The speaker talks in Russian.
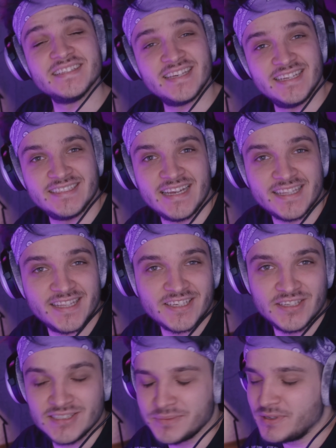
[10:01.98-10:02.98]
Смотрите, она
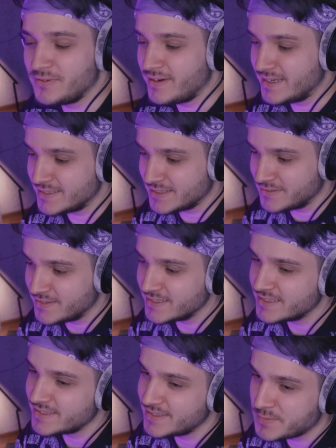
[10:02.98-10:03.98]
даже не сомневается в
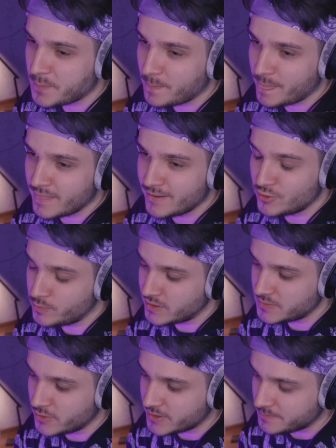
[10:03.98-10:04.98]
вас. Ну
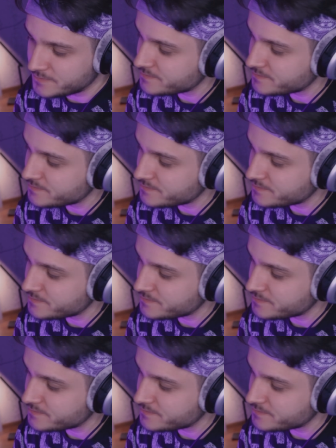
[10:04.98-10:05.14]
посмотрим.